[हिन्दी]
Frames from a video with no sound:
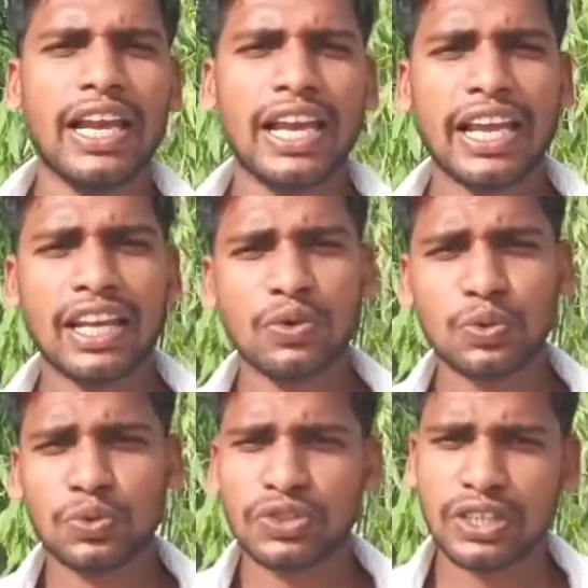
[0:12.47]
लेकिन
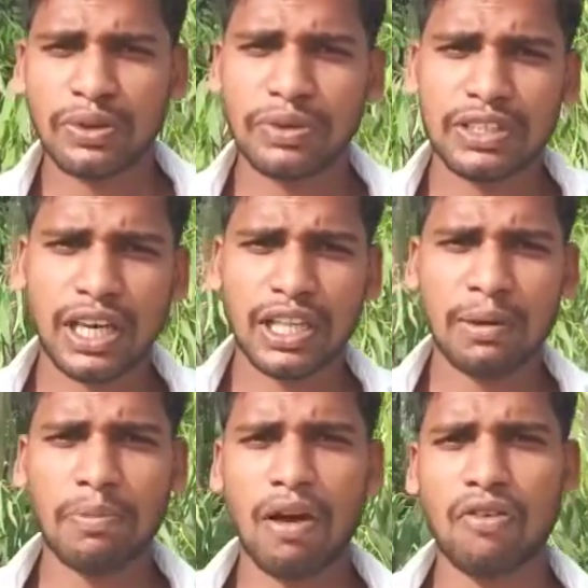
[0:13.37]
उससे भी ज़्यादा
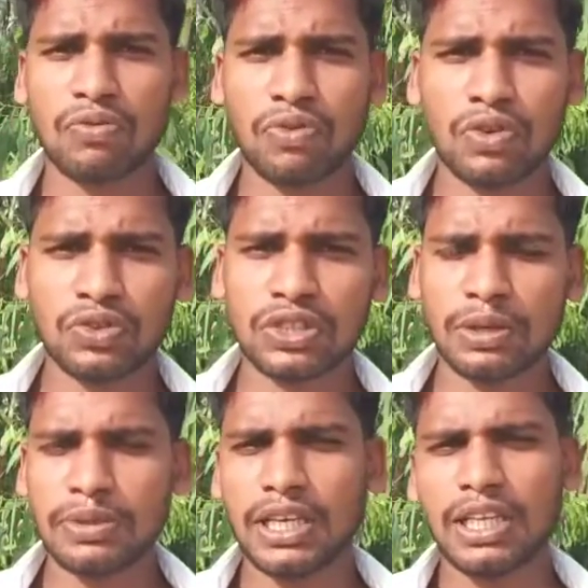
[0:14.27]
पावरफुल उससे
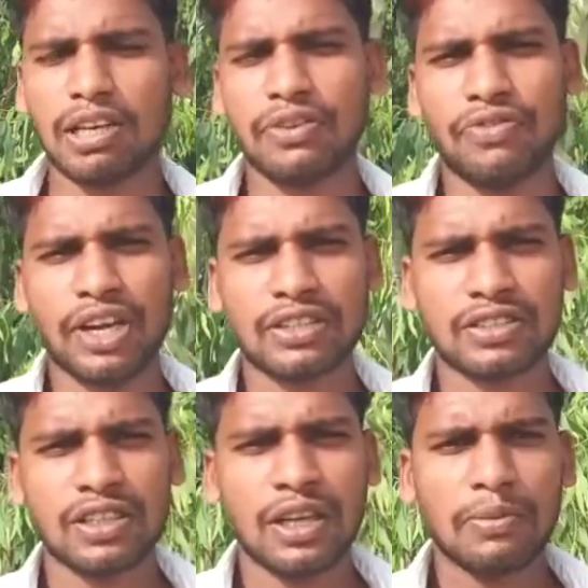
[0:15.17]
भी ज़्यादा इफ़ेक्ट्स